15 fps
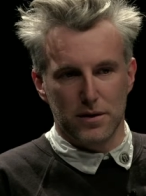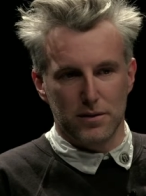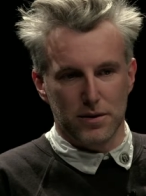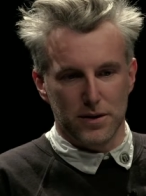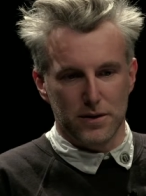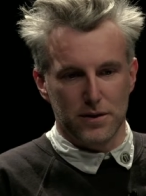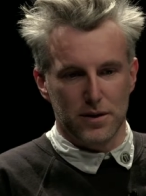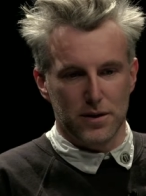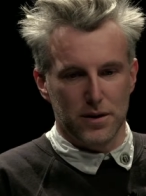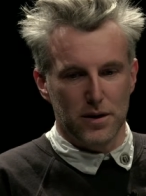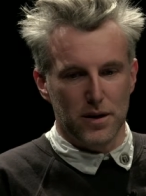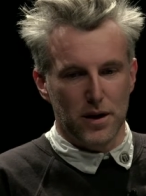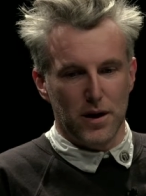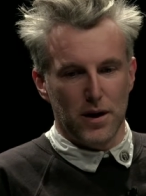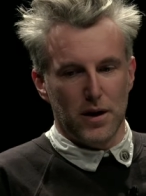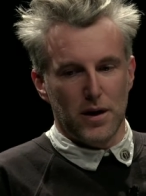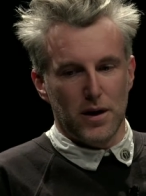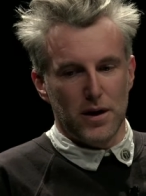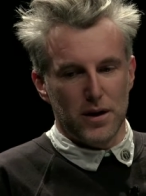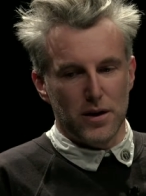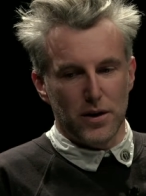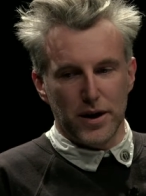was äh,
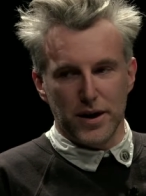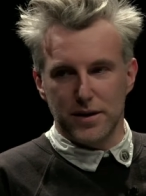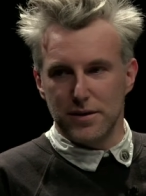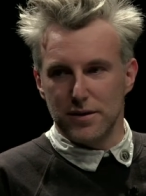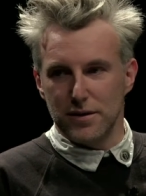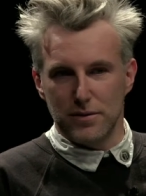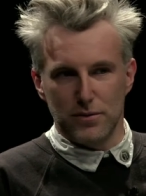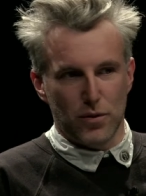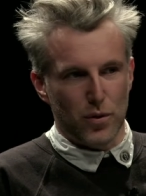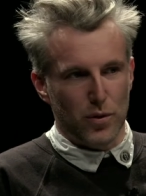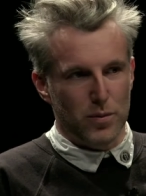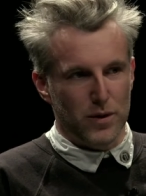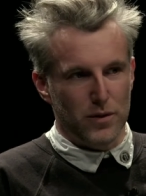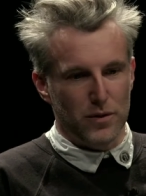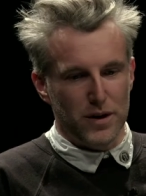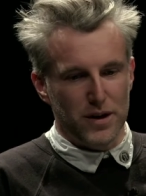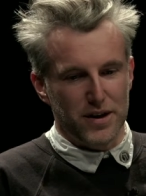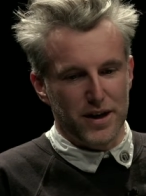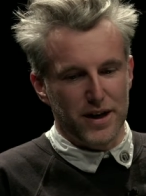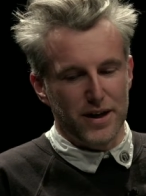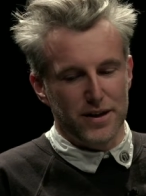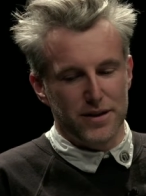erleuchten, worüber soll
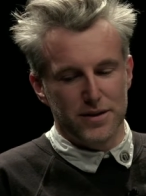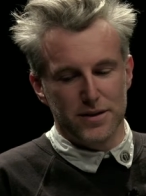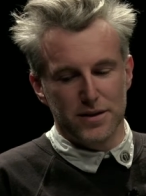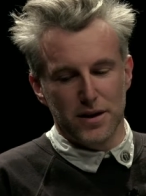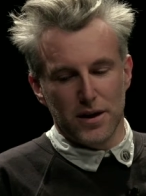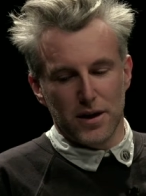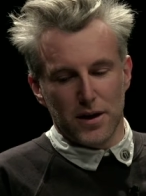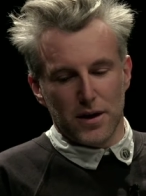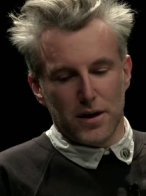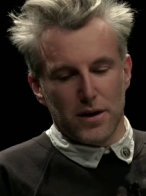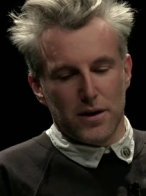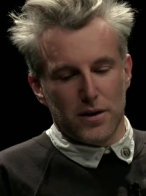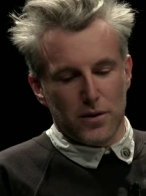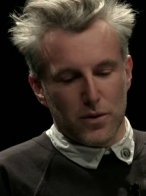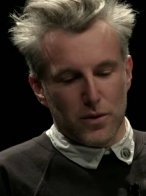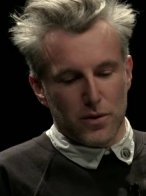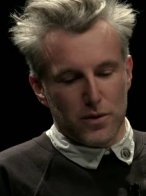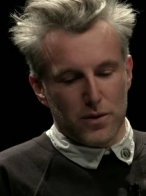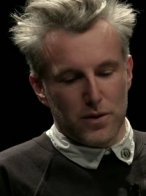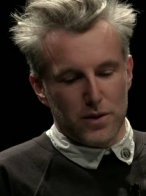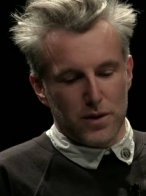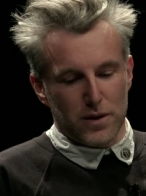ich reden.
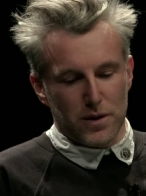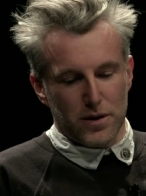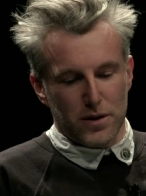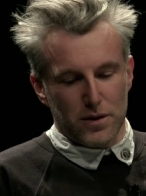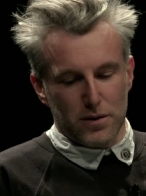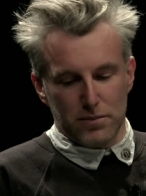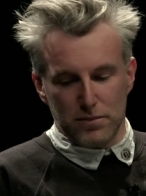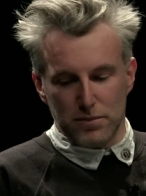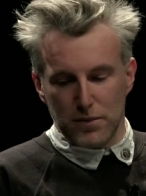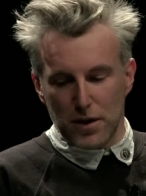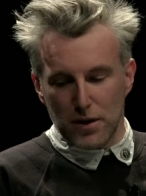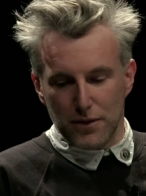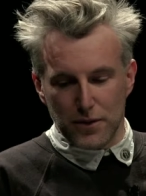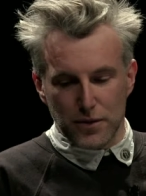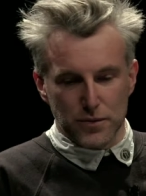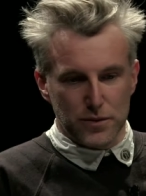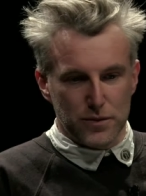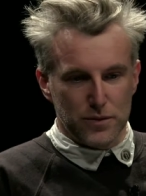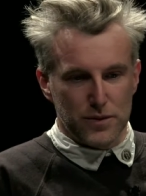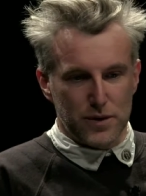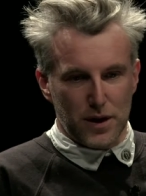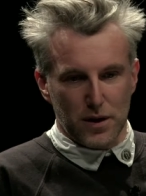Und äh,
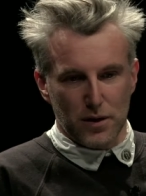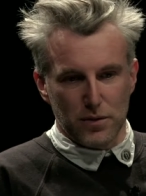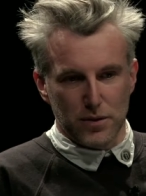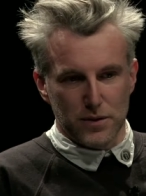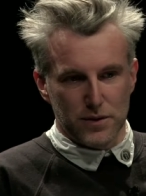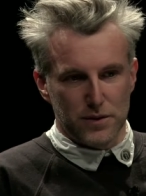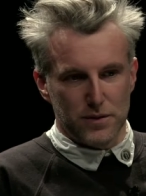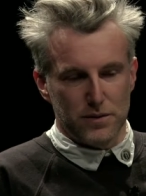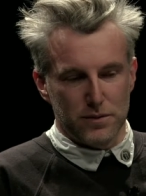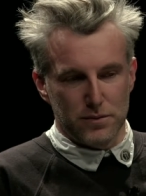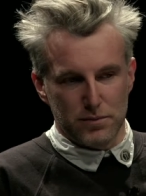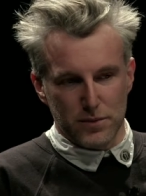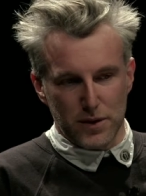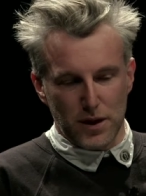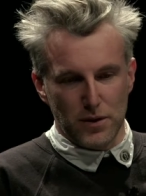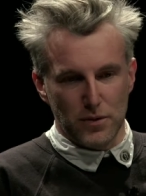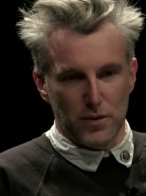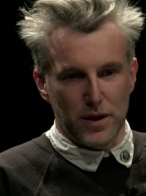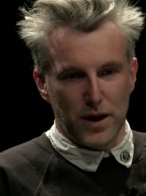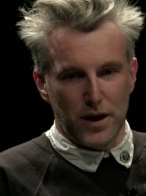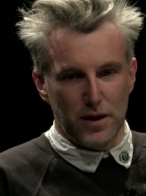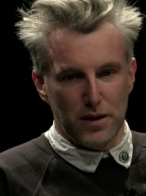aufgrund unseren kurzen Hin-
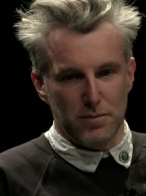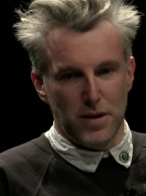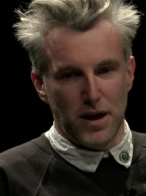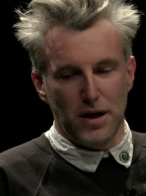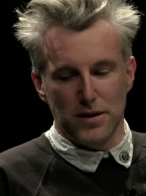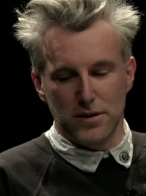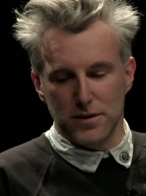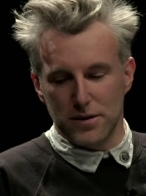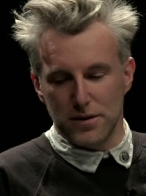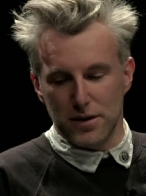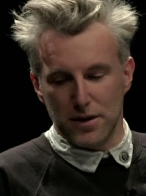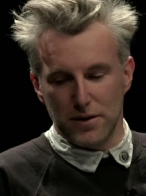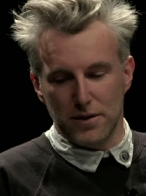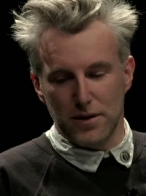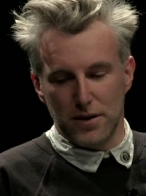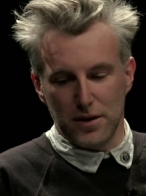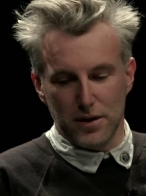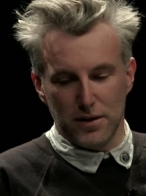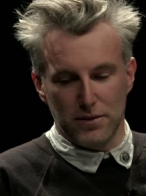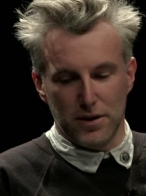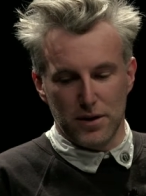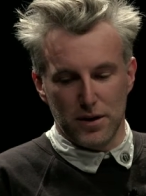und Her-Mailen hat sich
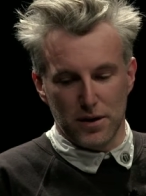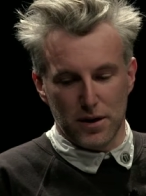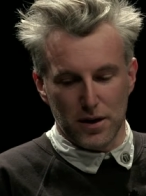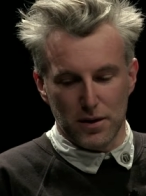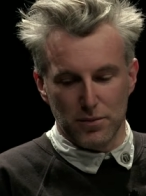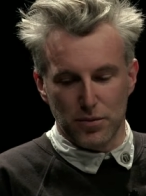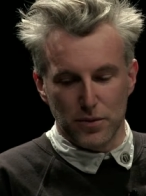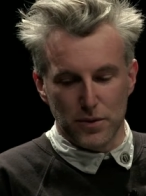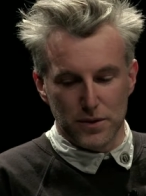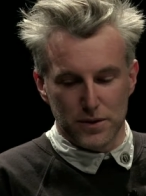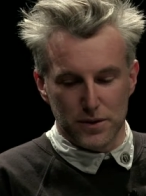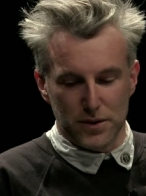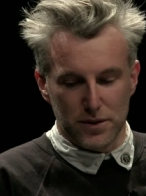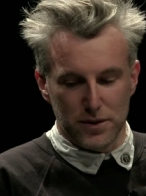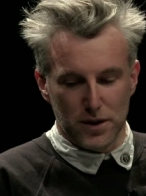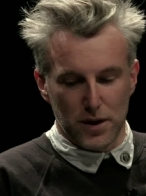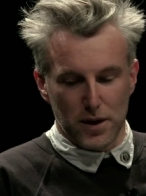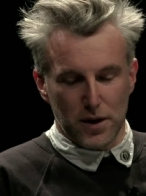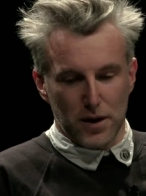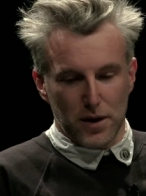irgendwie angeboten,